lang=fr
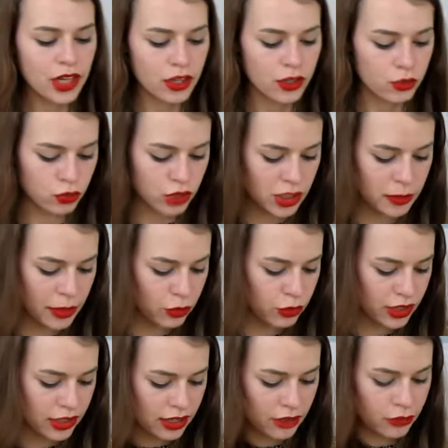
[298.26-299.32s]
Donc il m'a
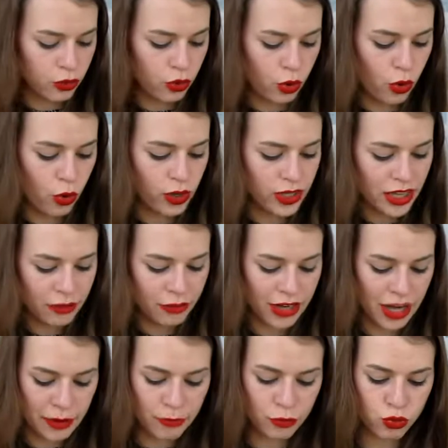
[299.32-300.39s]
coûté 15 euros, il y avait
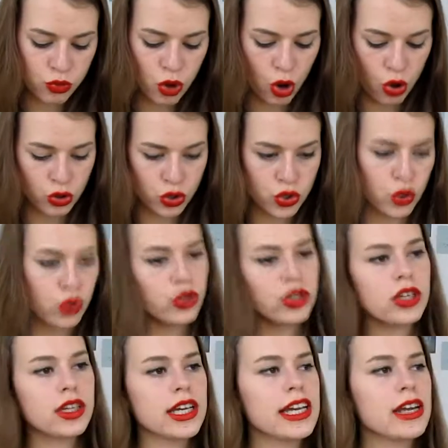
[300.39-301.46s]
la même couleur en jaune
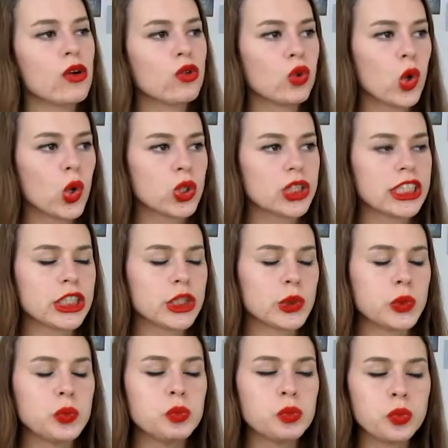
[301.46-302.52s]
et en orange et j'ai
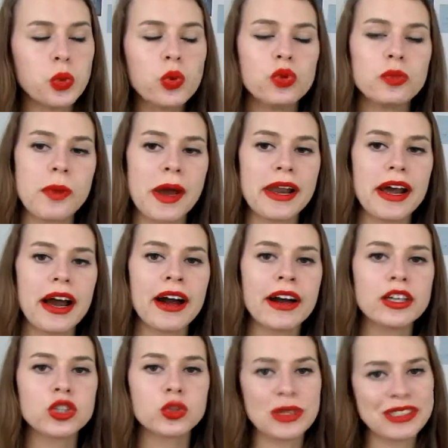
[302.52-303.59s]
eu beaucoup de mal
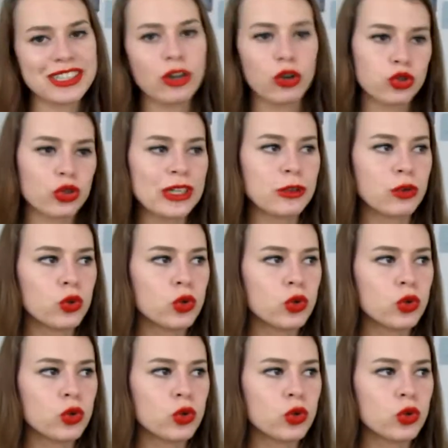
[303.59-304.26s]
à choisir entre les deux.